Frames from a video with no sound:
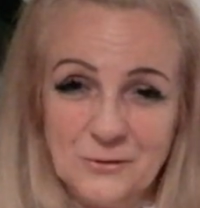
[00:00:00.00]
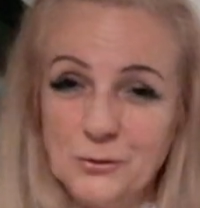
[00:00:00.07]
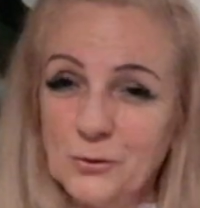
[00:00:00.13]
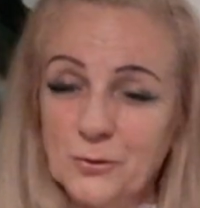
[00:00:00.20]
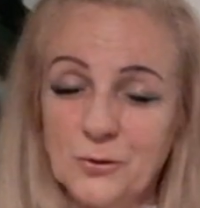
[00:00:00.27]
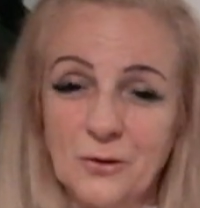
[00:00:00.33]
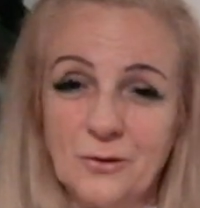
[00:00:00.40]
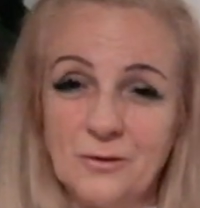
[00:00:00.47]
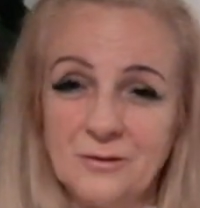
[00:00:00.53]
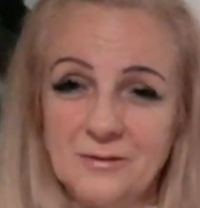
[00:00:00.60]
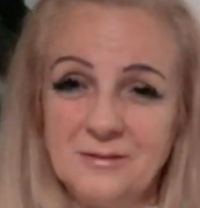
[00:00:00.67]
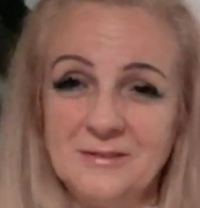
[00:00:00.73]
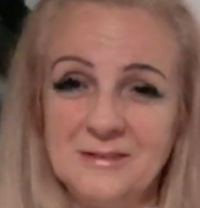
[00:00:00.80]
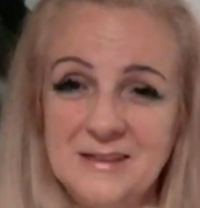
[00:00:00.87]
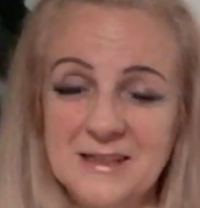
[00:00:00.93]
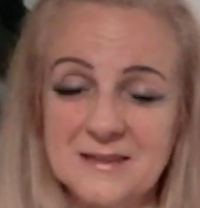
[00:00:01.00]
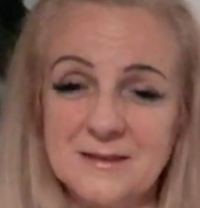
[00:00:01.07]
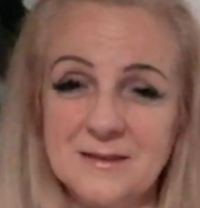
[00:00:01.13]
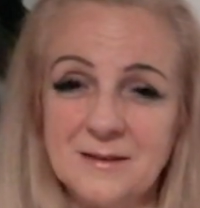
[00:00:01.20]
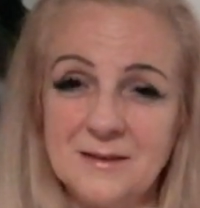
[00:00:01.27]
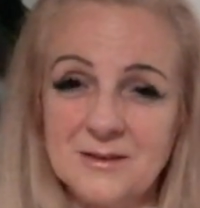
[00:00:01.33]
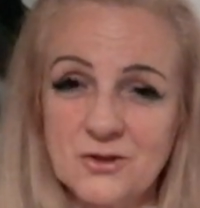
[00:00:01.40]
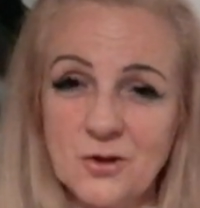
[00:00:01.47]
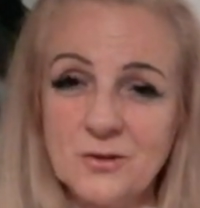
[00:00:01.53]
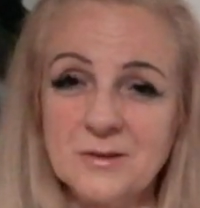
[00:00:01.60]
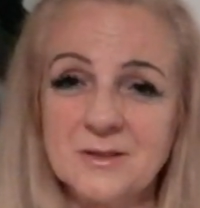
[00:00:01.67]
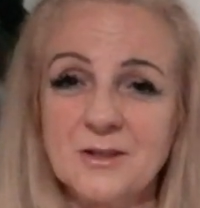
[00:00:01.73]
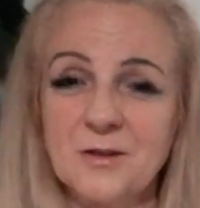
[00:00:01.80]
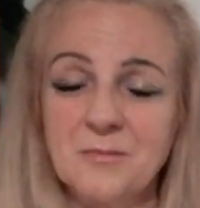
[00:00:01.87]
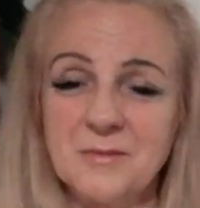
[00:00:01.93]
no to jest
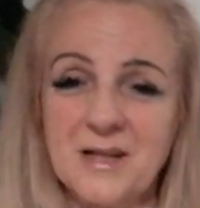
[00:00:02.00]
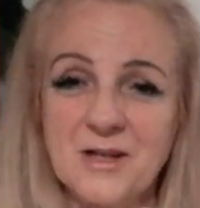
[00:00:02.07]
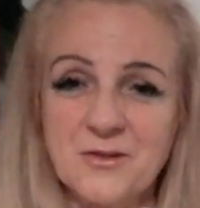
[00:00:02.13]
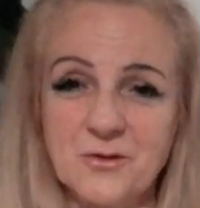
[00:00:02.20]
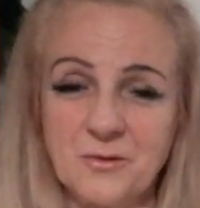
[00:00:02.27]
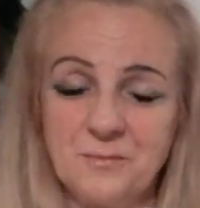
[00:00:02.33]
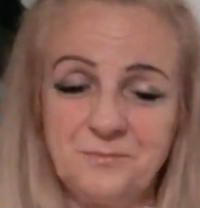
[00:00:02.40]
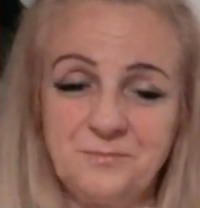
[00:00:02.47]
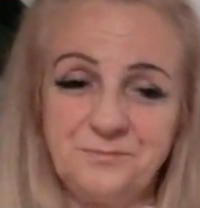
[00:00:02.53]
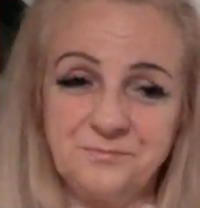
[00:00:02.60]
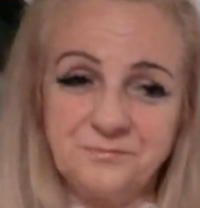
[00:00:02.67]
cząstką naszą.